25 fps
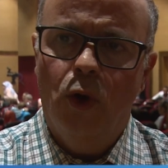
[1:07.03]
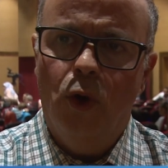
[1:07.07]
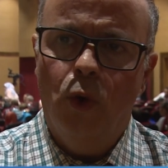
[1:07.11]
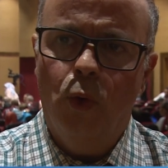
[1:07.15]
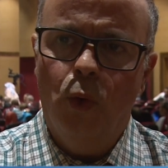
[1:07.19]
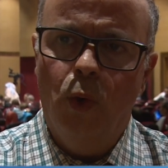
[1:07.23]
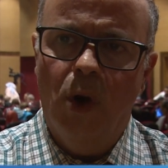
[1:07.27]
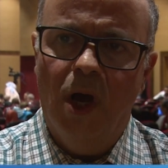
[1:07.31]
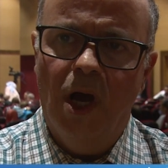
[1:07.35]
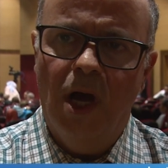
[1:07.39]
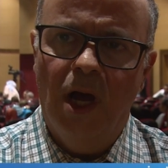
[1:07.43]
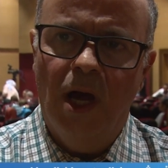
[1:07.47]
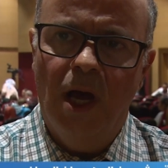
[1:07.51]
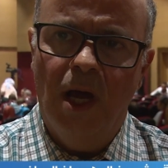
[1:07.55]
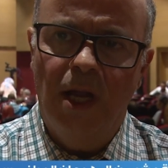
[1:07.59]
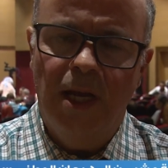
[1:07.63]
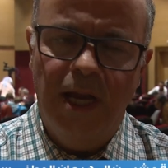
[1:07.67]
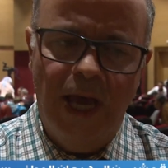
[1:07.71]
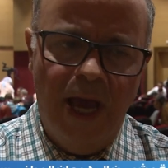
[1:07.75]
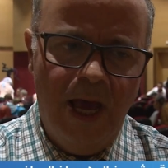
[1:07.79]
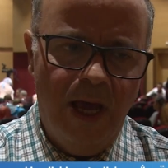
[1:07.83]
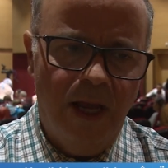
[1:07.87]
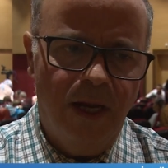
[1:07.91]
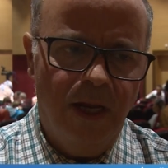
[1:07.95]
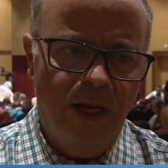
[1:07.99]

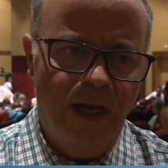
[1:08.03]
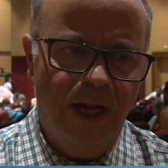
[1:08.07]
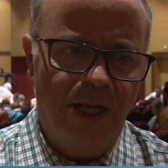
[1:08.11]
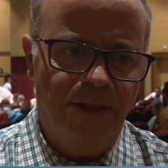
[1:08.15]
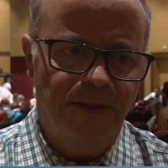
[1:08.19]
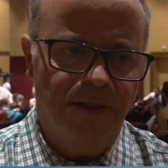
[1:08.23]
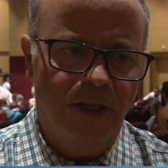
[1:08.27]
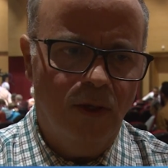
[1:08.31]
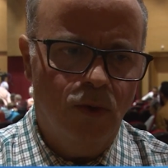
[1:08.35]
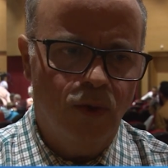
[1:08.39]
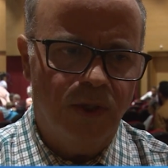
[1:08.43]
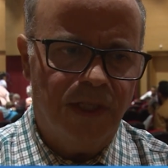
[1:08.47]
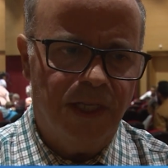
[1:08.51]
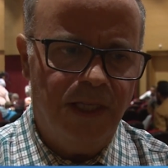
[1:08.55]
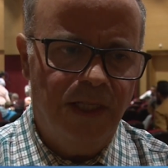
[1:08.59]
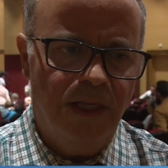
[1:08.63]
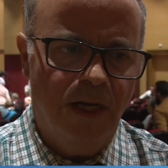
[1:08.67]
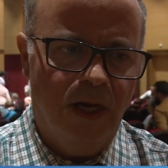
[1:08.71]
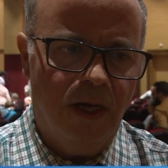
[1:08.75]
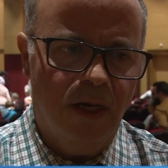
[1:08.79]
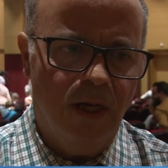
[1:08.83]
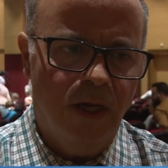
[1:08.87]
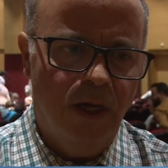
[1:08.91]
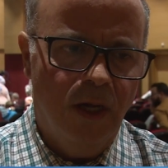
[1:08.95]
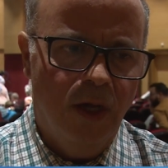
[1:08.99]
والآلة
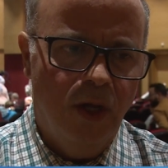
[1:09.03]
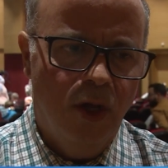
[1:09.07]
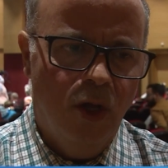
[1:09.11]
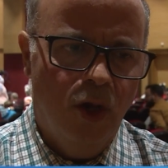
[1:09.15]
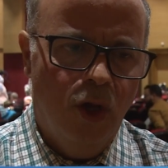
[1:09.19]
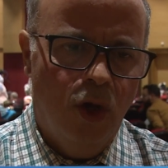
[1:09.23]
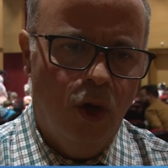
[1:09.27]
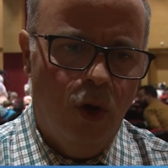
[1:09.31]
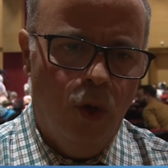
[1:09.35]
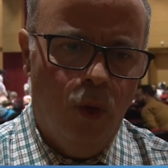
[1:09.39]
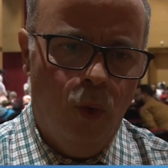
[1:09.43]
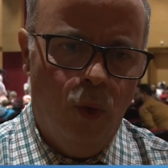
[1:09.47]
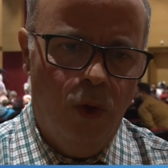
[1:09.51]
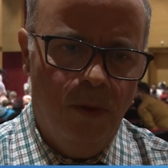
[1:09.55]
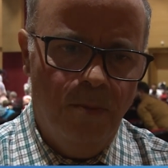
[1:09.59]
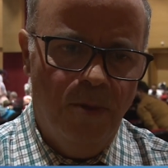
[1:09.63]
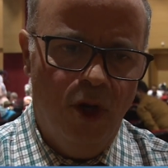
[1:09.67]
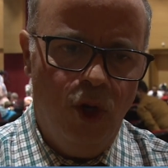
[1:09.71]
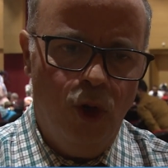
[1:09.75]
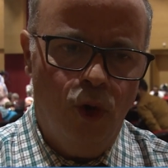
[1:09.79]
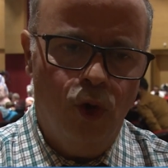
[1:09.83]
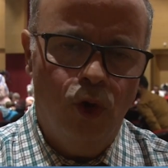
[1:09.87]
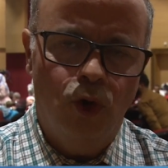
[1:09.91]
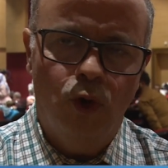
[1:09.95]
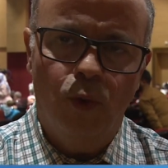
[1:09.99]
الأندلسية
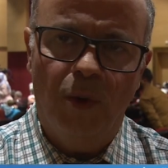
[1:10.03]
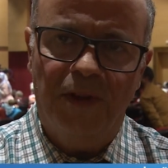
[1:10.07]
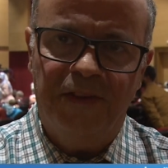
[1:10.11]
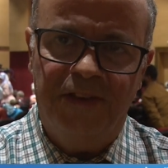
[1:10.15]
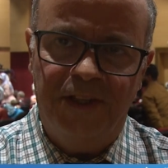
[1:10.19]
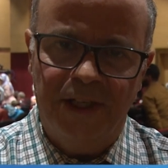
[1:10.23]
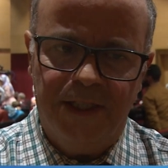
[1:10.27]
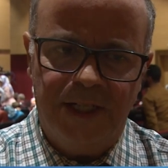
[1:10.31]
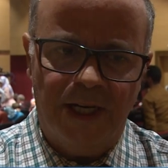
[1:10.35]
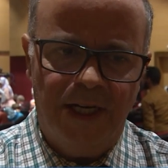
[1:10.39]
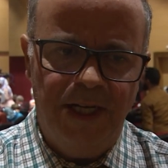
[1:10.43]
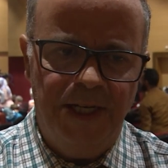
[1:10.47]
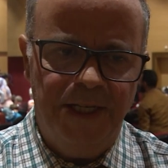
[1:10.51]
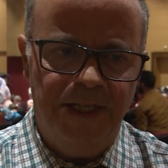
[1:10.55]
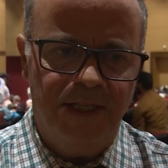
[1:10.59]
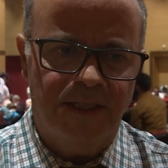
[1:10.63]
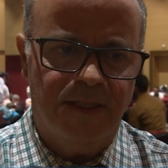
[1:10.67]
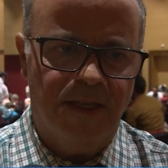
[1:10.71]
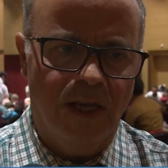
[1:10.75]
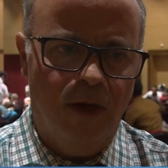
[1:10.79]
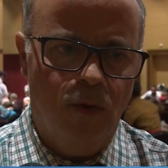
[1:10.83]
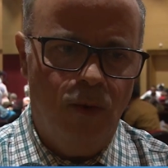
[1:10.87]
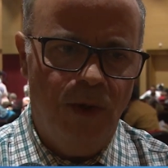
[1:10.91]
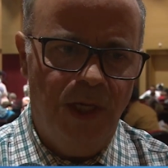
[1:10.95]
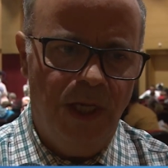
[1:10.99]
والملحون والذكر
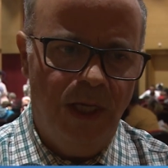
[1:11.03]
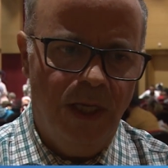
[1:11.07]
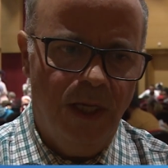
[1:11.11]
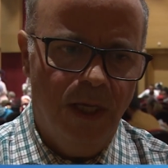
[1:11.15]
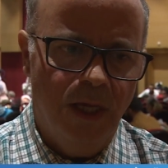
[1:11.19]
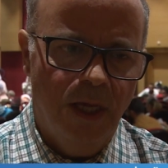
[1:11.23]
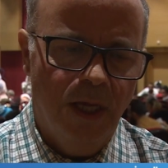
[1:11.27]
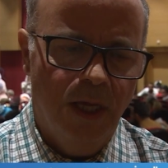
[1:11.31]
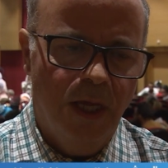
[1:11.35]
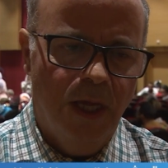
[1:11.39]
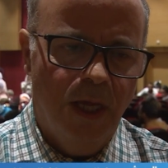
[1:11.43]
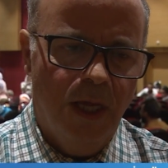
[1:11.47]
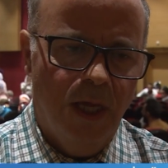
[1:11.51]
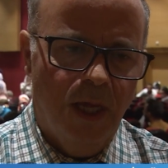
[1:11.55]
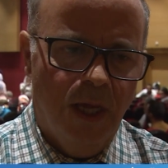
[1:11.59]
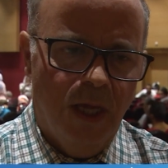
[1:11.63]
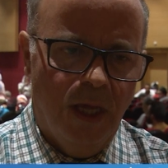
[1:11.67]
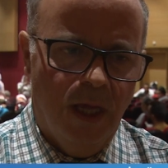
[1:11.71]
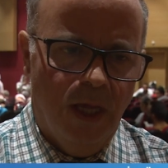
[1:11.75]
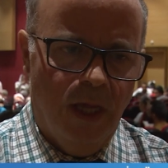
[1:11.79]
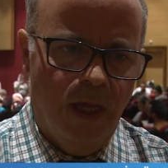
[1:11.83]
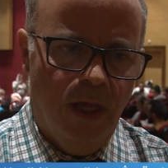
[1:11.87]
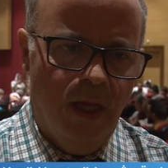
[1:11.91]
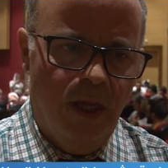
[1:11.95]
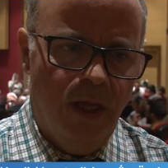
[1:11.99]
العيساوي
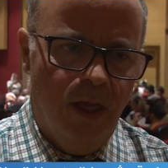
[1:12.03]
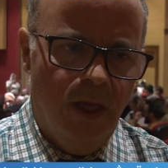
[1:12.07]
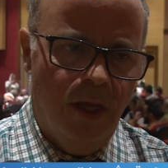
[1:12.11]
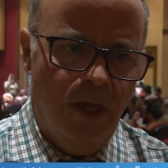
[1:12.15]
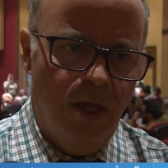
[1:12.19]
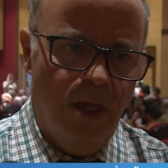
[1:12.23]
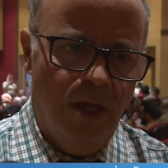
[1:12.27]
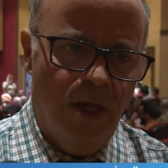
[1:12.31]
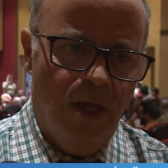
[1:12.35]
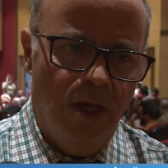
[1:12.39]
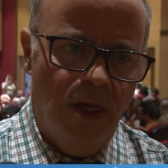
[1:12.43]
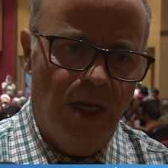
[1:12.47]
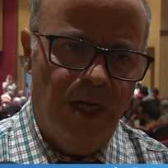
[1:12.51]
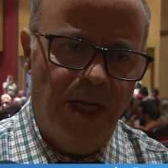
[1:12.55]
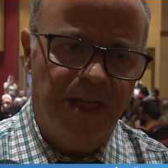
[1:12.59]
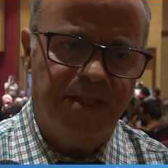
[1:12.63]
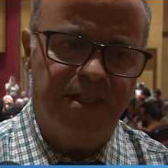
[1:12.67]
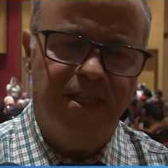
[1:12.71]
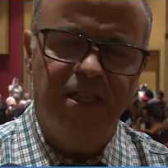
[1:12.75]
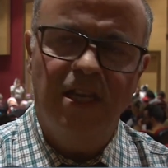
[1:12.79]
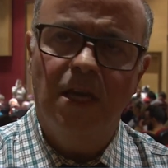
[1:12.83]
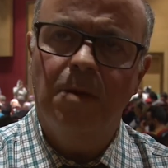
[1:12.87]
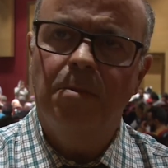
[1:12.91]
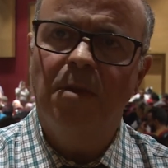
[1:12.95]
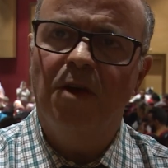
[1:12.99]
آه، لا
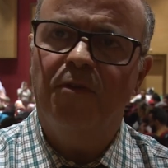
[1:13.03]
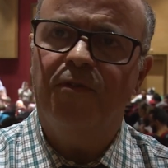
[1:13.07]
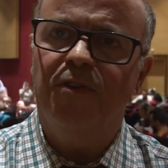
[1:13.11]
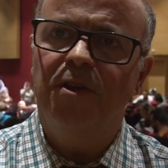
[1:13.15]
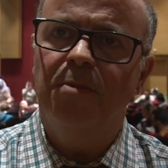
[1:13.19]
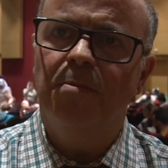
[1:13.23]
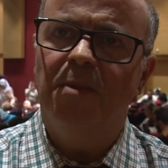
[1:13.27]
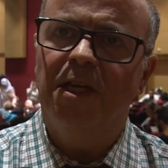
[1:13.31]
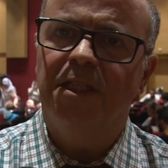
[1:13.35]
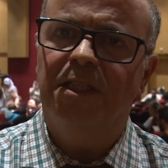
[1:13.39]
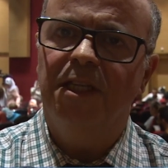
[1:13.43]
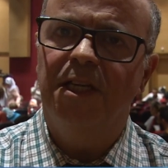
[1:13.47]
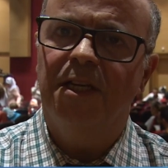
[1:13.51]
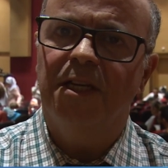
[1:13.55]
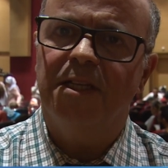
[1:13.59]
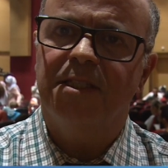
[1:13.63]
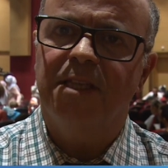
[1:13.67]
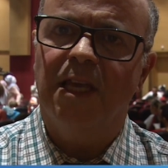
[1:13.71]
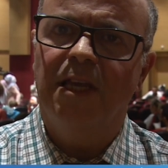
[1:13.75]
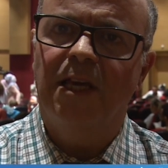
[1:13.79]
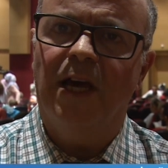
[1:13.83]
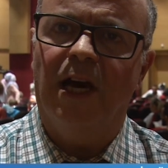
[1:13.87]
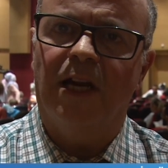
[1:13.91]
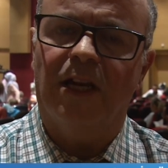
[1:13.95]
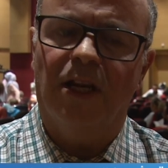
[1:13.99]
سيما في
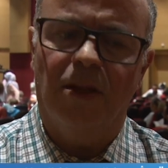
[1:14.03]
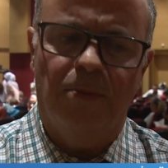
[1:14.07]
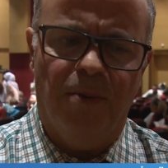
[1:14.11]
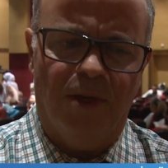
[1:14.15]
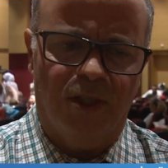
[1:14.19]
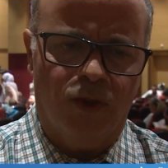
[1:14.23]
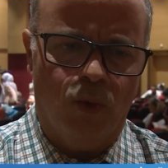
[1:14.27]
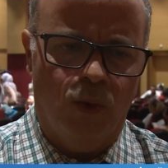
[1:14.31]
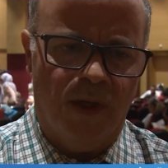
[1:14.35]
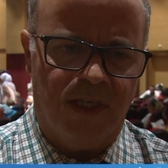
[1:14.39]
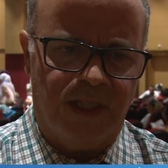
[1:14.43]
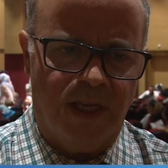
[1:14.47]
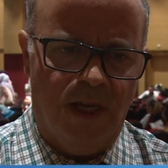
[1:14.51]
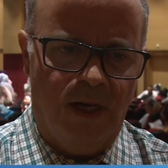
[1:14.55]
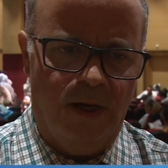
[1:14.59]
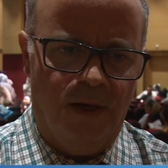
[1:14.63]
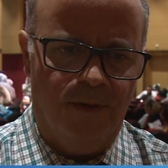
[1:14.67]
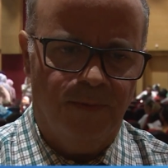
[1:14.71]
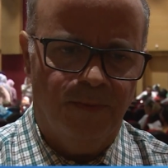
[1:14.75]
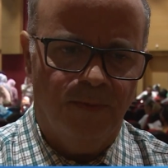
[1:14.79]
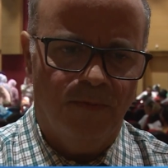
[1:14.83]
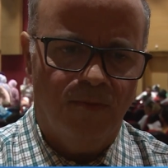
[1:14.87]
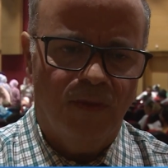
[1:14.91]
مدينتي الرباط وسلام